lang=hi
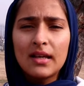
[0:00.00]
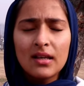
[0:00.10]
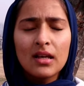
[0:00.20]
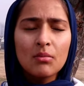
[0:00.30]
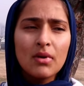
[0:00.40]

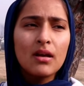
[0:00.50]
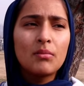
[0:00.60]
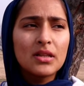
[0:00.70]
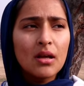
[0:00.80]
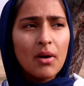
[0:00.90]
सिंगिंग में
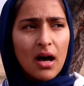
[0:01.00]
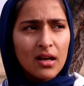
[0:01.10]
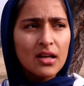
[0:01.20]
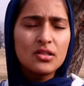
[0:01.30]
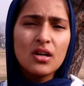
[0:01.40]
मतलब
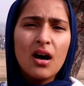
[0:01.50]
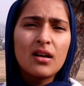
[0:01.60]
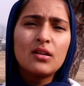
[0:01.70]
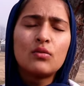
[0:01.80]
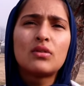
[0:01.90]
आगे जा
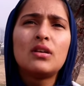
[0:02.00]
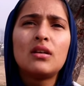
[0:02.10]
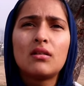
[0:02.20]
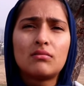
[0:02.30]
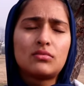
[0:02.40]
रही हूँ
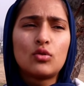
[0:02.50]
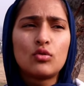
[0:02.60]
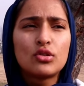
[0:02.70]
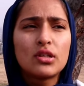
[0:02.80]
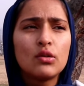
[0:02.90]
कि
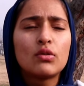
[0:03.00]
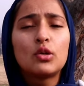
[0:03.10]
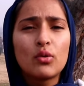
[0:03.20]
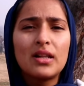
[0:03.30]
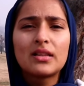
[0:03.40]
सोच रही हूँ कि
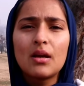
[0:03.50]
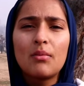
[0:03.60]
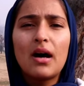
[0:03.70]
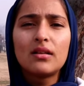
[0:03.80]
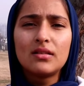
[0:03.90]
ट्वेल्थ के
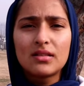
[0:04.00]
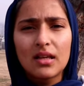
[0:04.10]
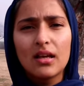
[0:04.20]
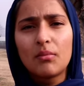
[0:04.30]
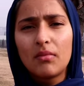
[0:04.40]
बाद
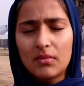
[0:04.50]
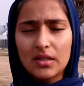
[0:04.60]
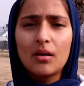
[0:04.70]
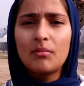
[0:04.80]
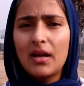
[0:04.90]
इसके
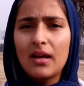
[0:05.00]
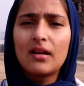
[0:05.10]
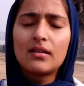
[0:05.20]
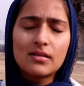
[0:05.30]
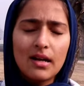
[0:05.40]
मतलब मैं
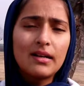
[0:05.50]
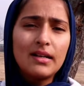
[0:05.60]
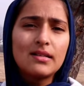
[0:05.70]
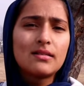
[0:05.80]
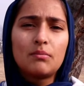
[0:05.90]

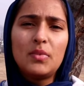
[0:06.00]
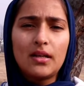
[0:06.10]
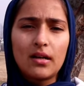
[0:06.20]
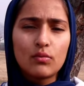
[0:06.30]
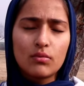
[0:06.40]
स्टडीज़ भी
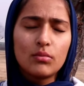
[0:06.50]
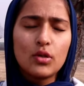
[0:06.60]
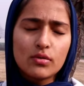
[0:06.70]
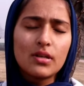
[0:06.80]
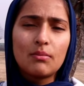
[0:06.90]
करूँ
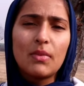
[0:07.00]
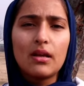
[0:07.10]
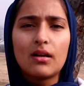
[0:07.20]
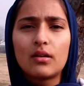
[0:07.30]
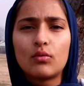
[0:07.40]
म्यूज़िक में
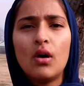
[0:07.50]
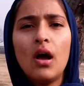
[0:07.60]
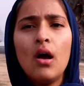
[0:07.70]
ही करूँ